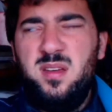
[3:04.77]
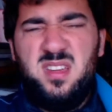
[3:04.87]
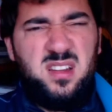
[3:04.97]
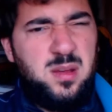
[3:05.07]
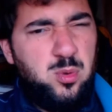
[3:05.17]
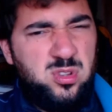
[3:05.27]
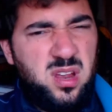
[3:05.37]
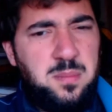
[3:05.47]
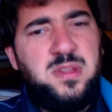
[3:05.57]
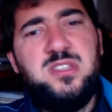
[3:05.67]
in realtà molto
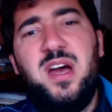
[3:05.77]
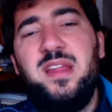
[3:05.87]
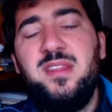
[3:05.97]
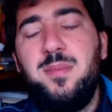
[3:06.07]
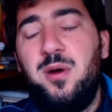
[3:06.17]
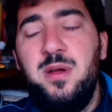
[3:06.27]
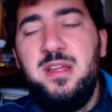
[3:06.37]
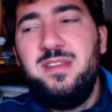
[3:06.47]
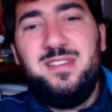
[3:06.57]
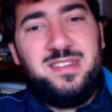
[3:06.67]
arabeggiante, però
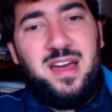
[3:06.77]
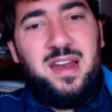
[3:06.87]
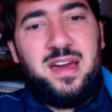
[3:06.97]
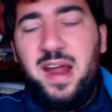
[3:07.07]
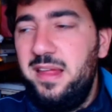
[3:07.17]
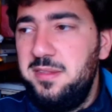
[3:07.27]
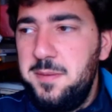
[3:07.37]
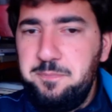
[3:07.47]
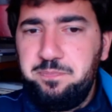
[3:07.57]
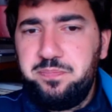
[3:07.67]
ci sta alla grande